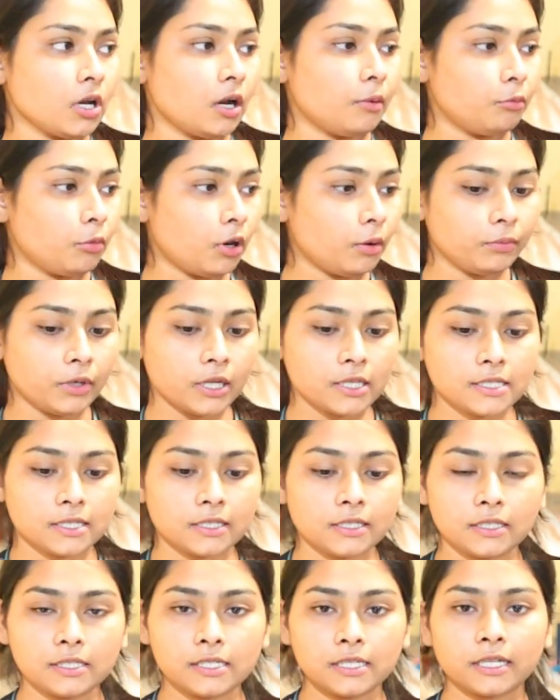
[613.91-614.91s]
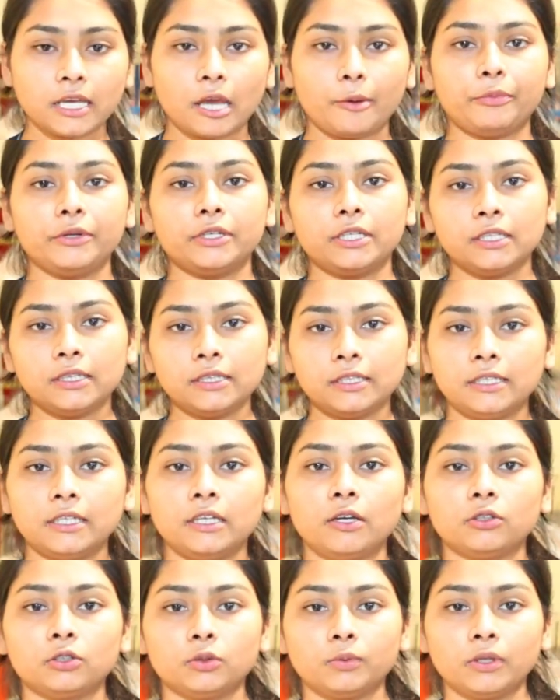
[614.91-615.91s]
সম্ভব না যে নিজের ক্যাপিটাল
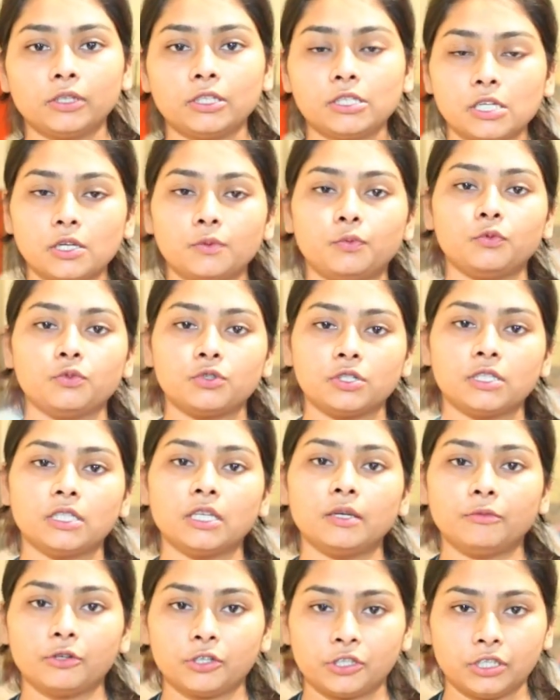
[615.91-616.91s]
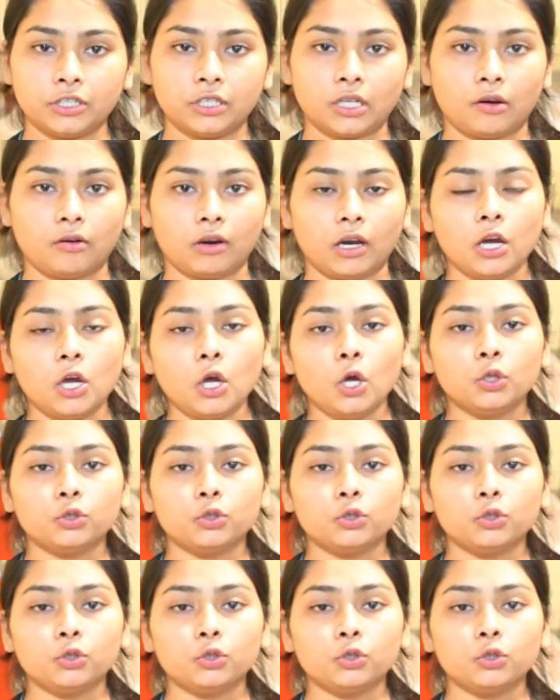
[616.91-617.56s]
দিয়ে অথবা নিজের পুঁজি দিয়ে মেশিন নেওয়া